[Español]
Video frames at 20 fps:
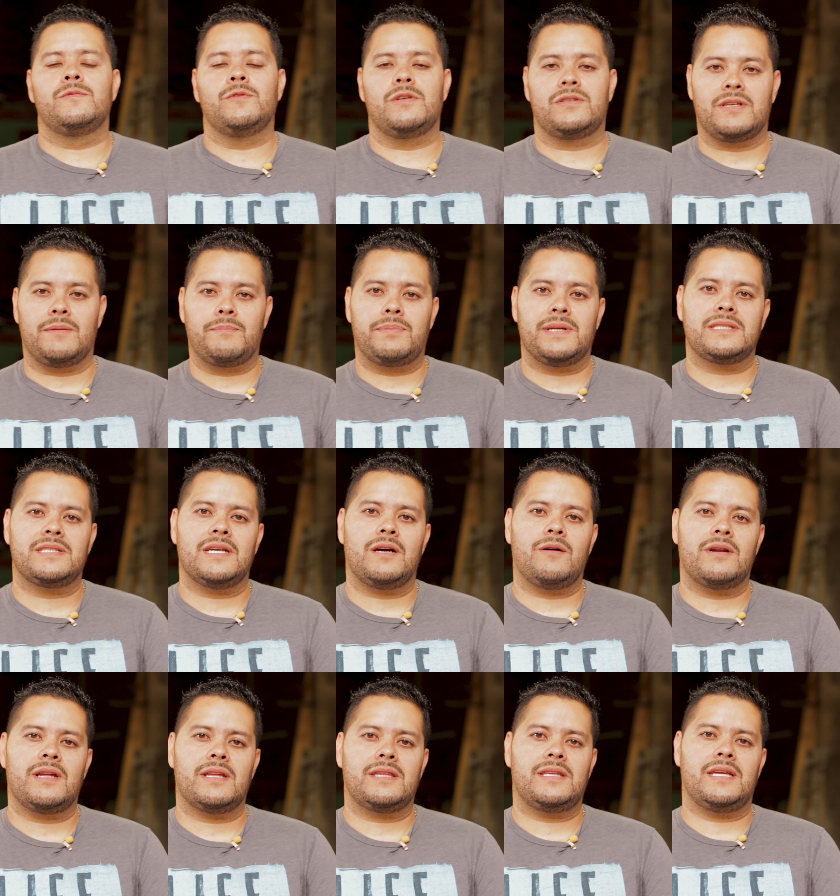Nuestra empresa
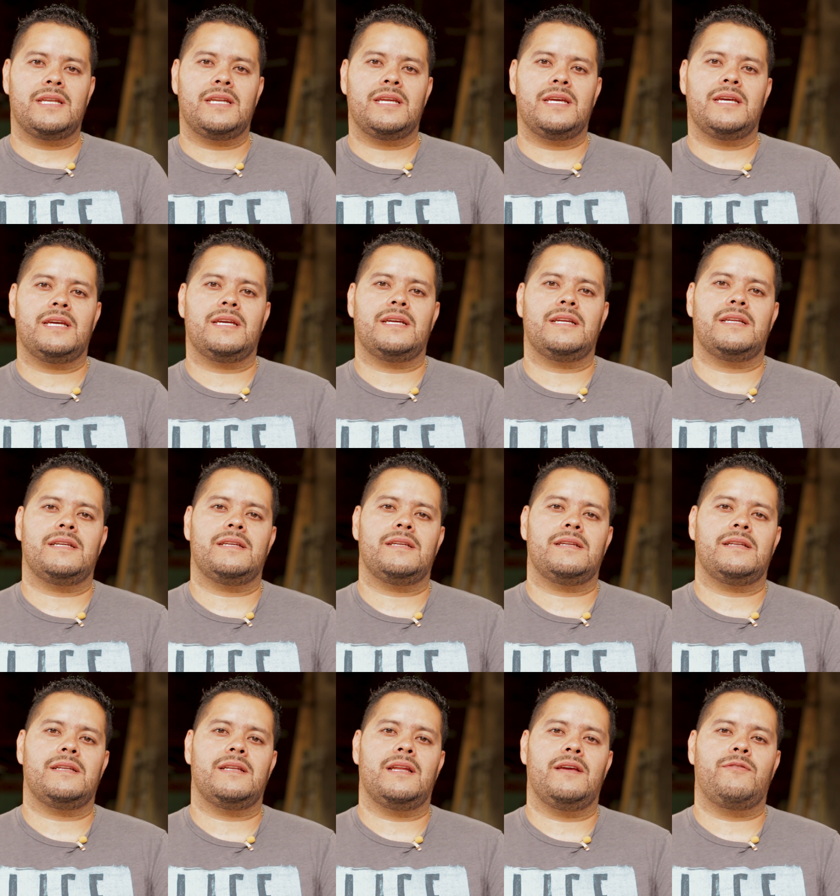ahora tiene
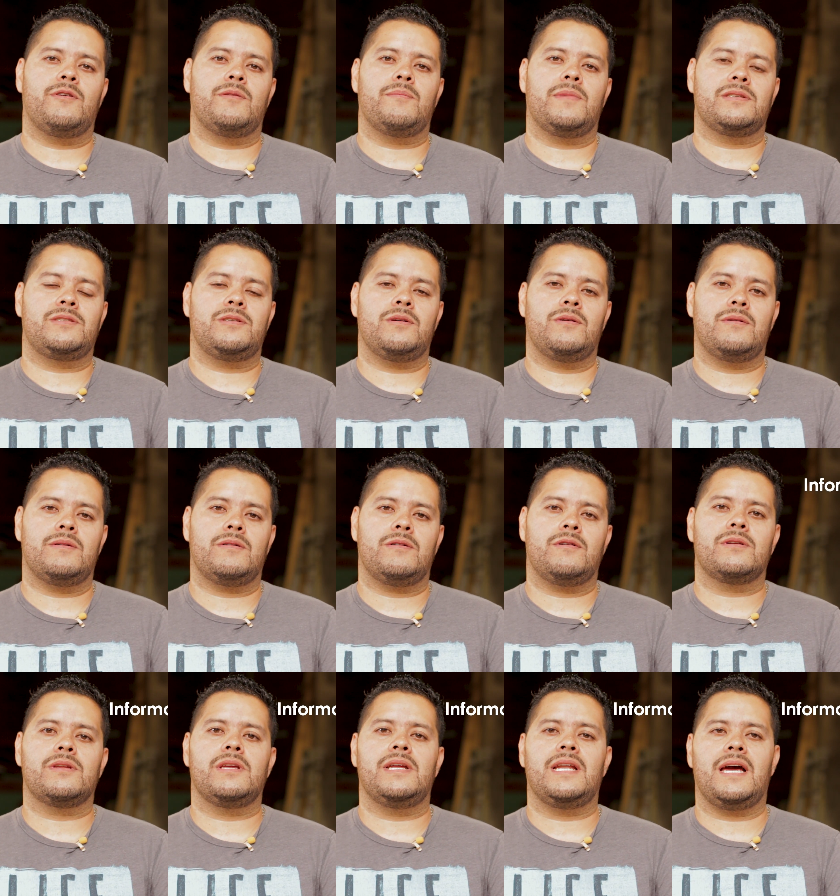la información
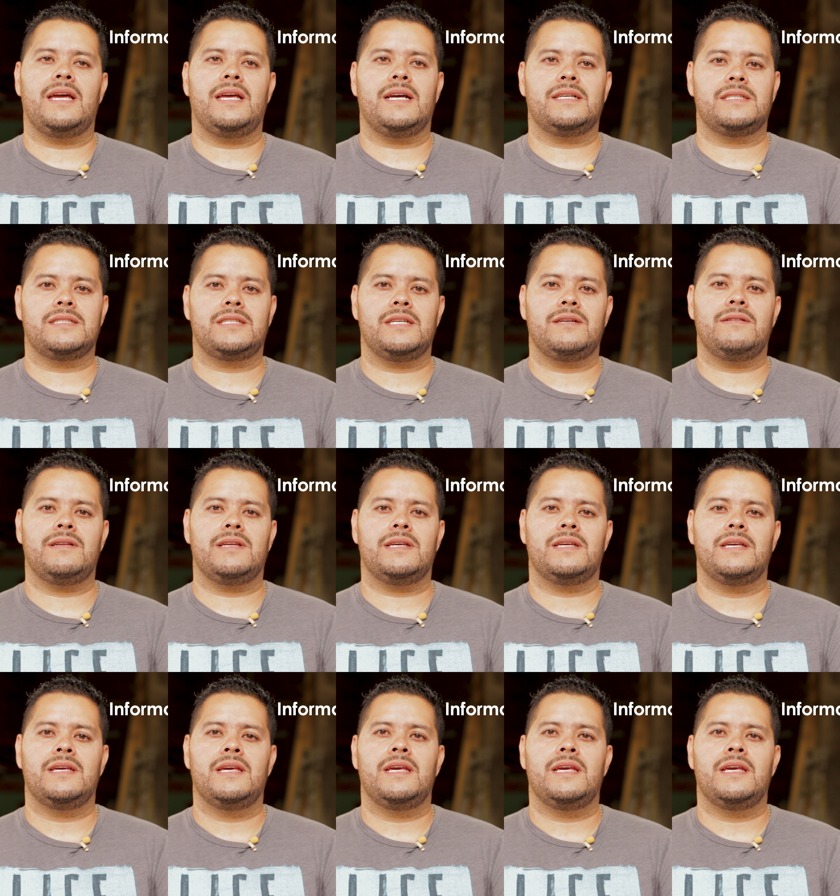ordenada y accesible.